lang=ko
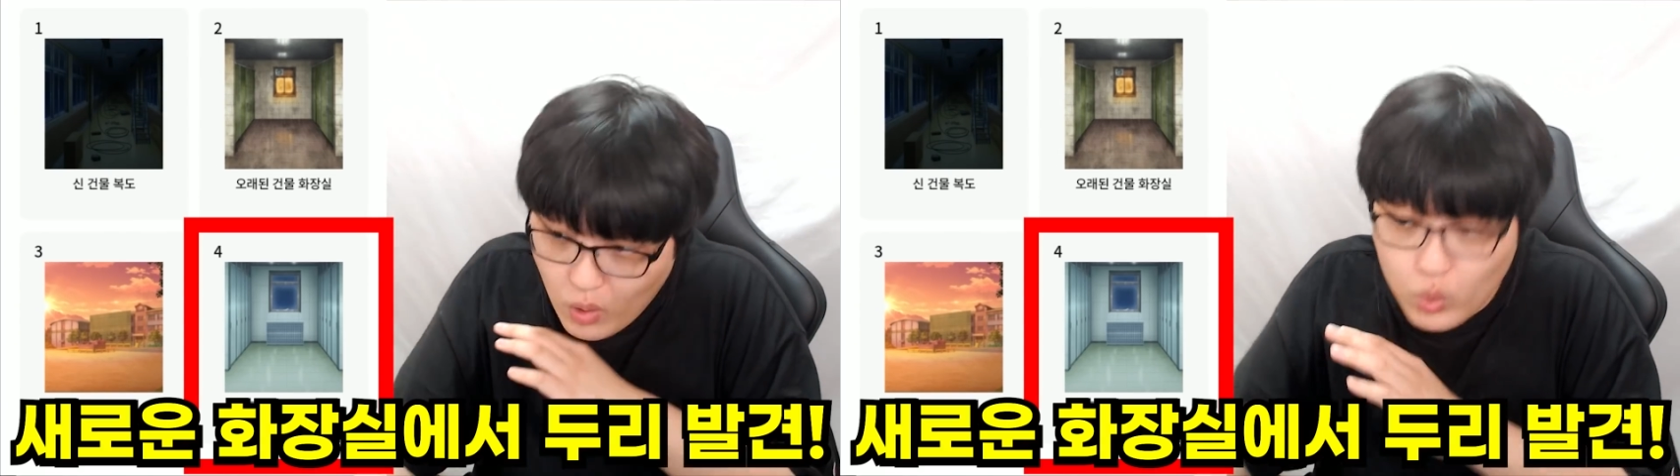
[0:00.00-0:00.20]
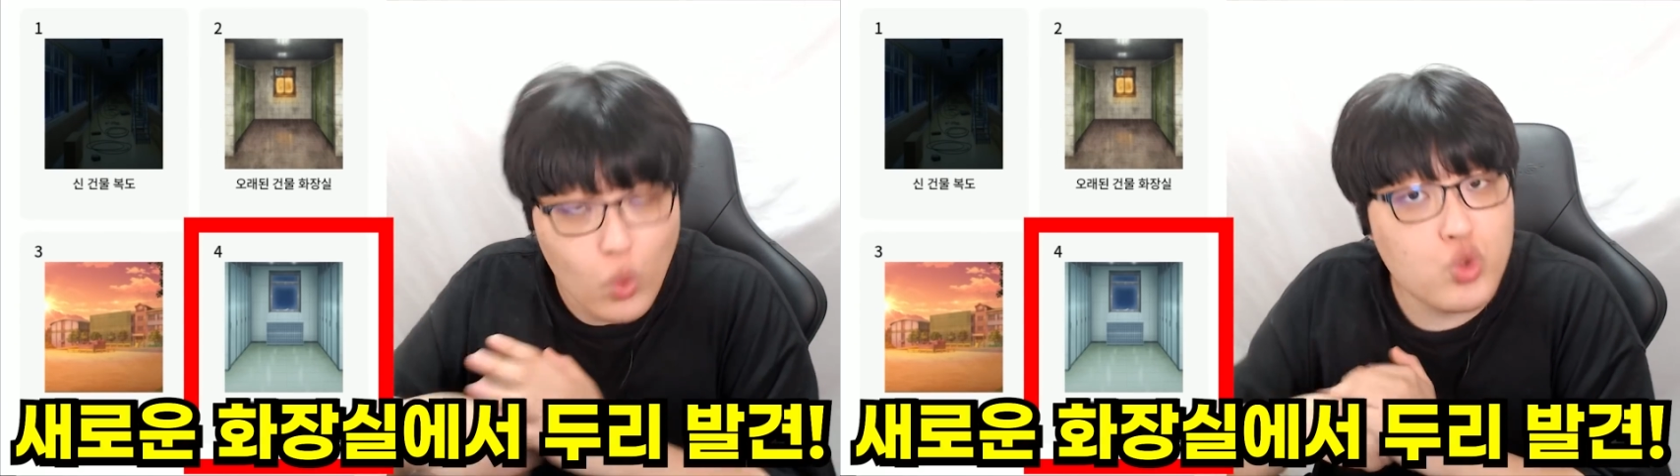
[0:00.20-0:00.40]

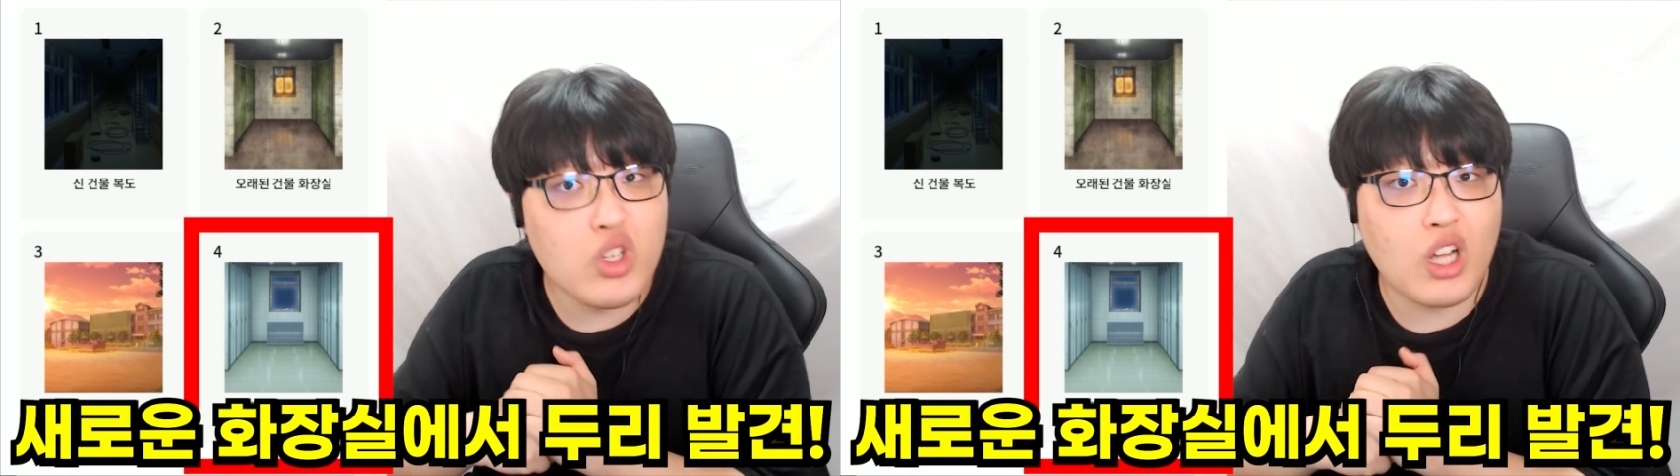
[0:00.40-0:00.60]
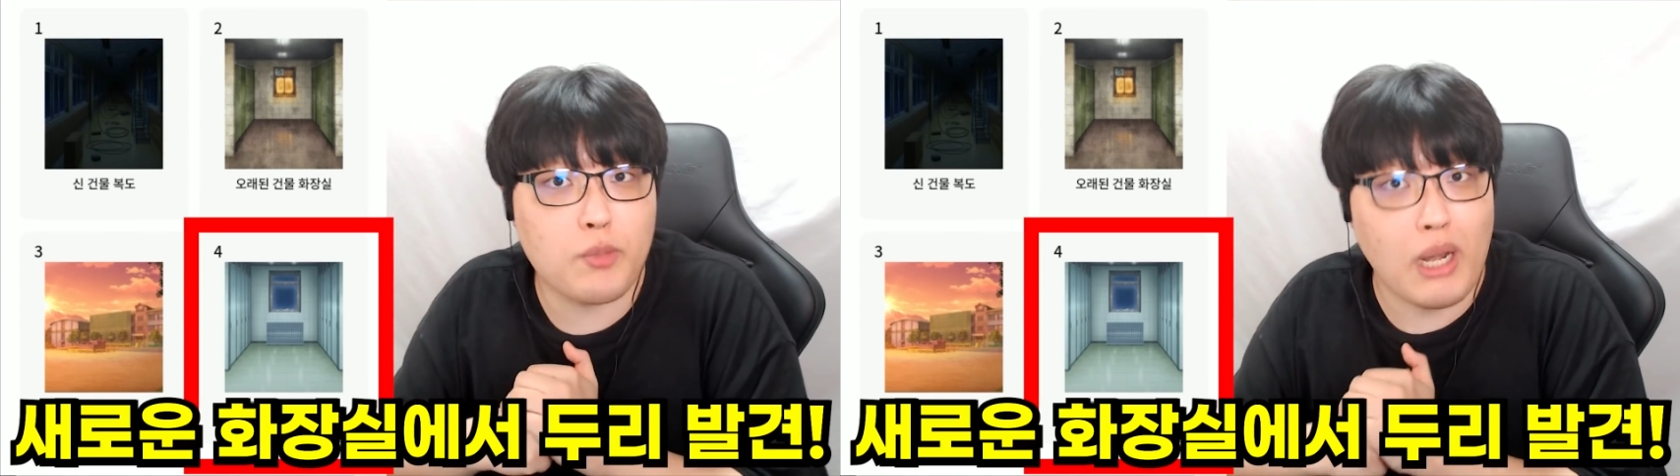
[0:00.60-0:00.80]

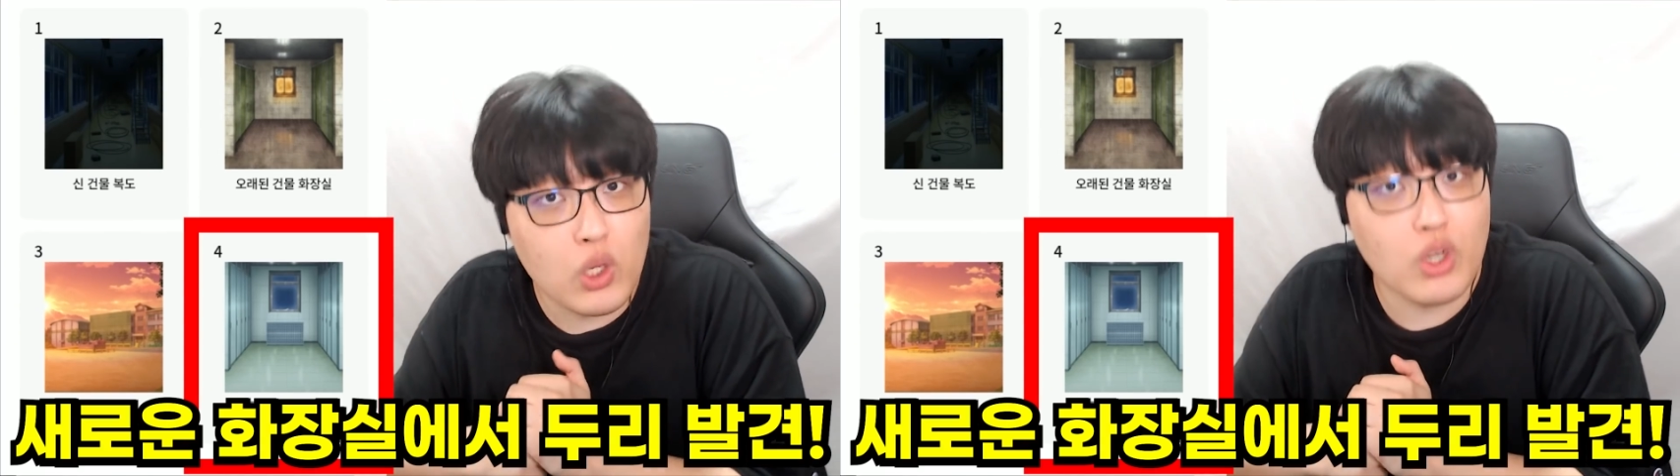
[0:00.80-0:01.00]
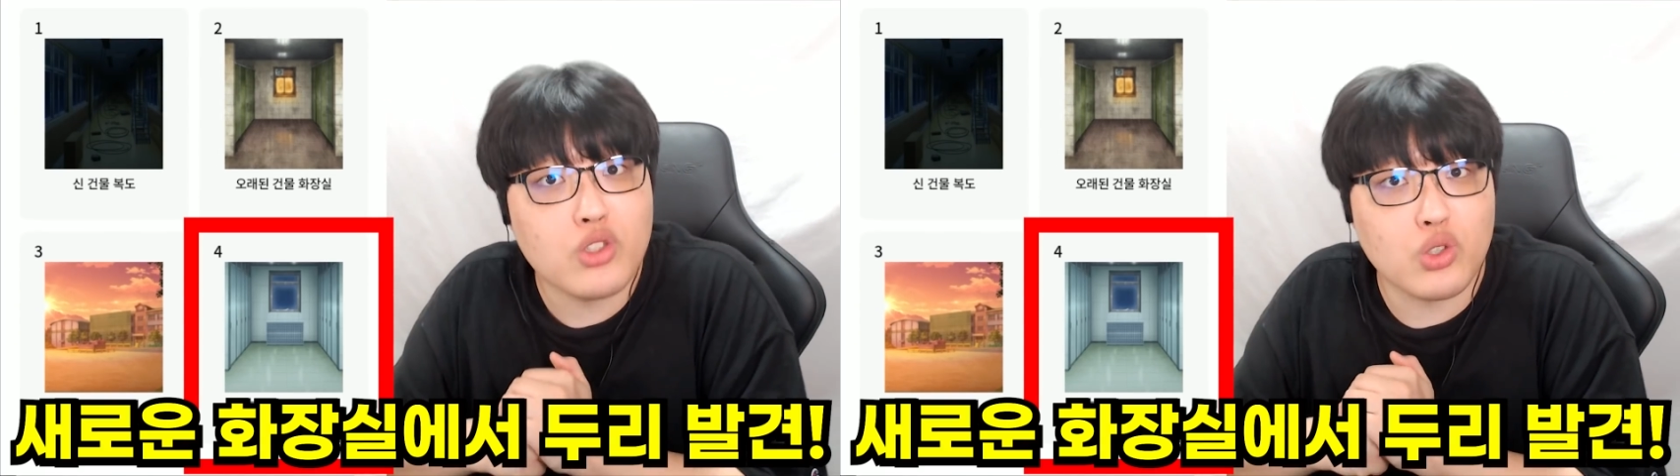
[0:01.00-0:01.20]
녹수이까지
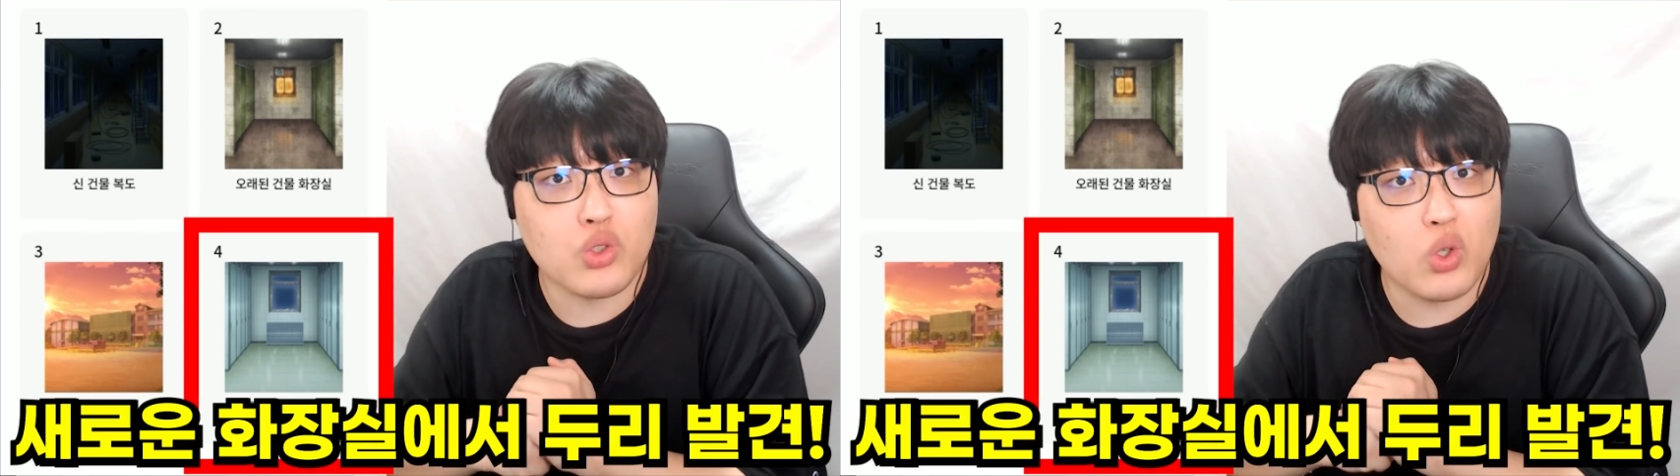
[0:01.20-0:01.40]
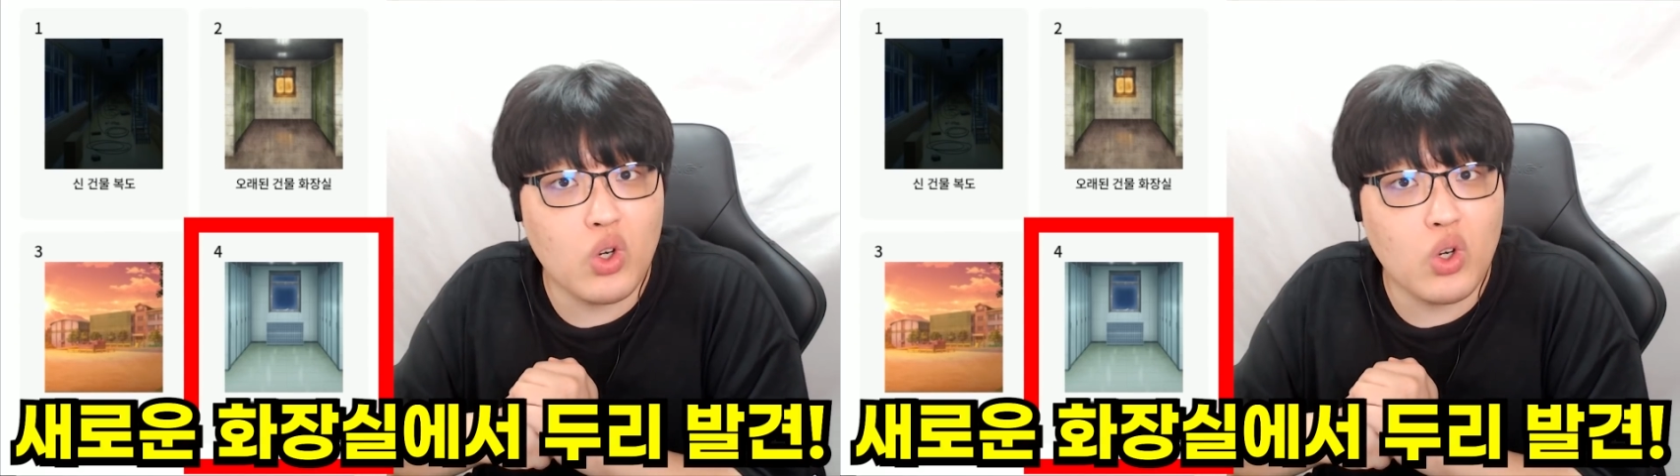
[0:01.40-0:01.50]
발견했었죠